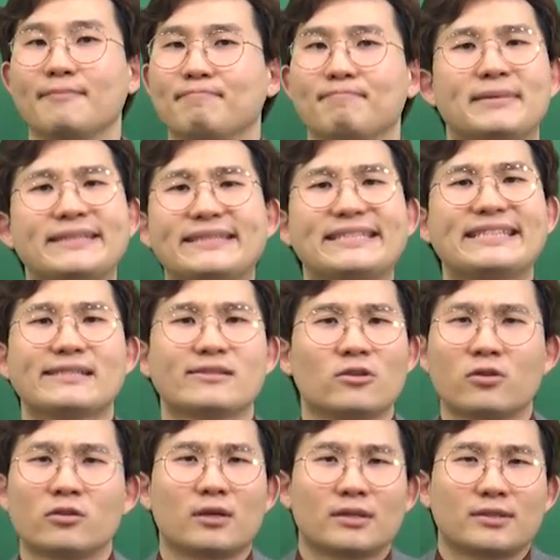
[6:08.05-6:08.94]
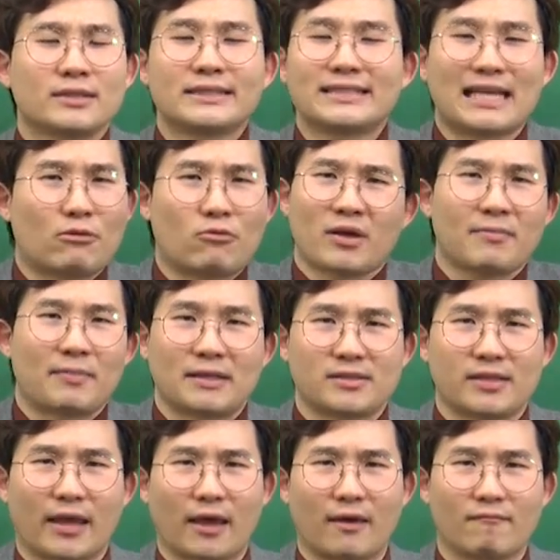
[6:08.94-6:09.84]
미칠 것 같은 상황이
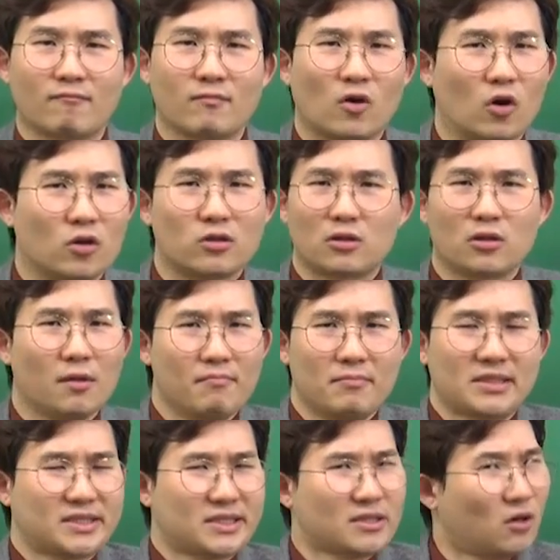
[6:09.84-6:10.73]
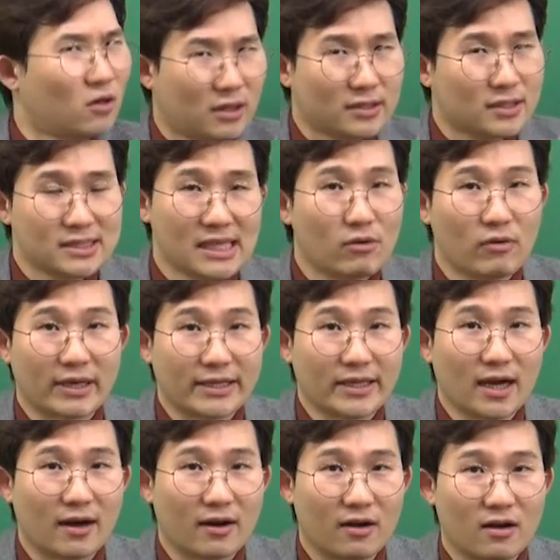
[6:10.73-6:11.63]
발생해. 어떤 미칠 것 같은
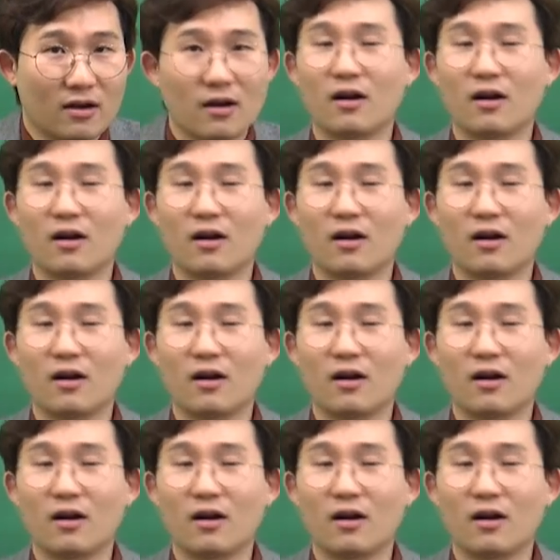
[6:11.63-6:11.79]
상황이냐?